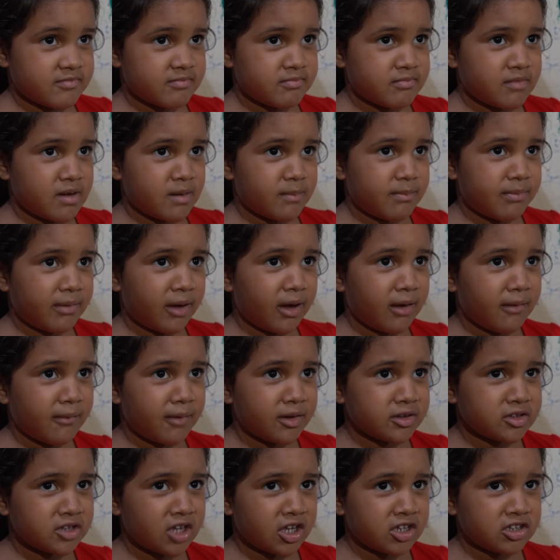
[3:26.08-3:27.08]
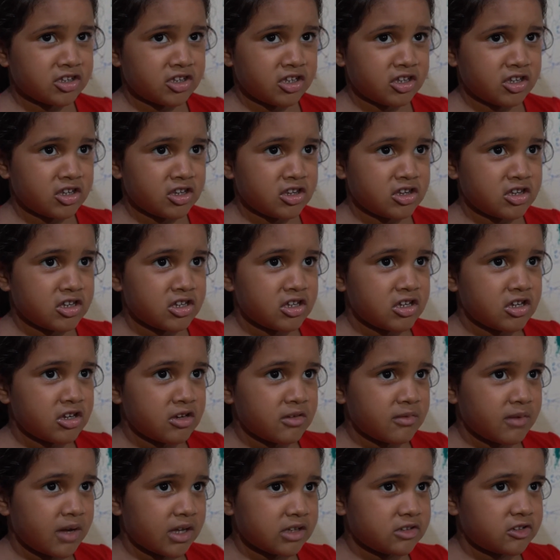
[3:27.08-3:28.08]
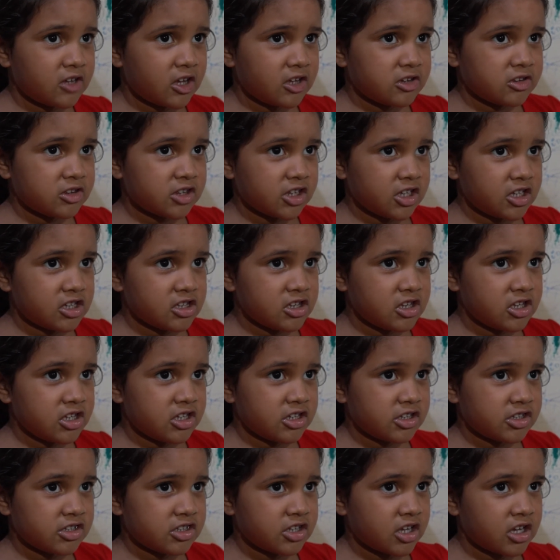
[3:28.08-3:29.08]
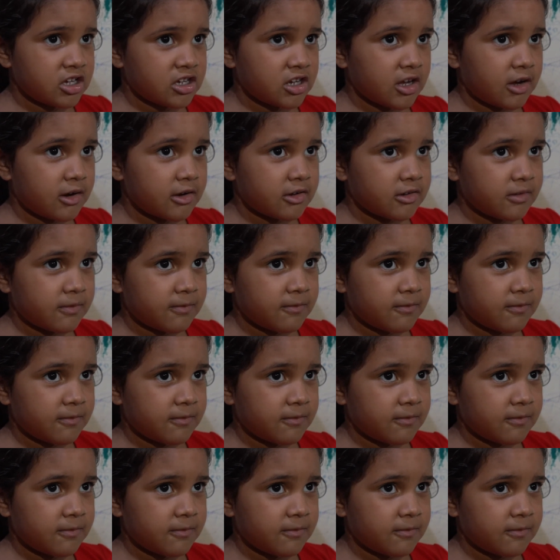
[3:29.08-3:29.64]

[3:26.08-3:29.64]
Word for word: Papá, ¿vas a, ¿vas a utilizar la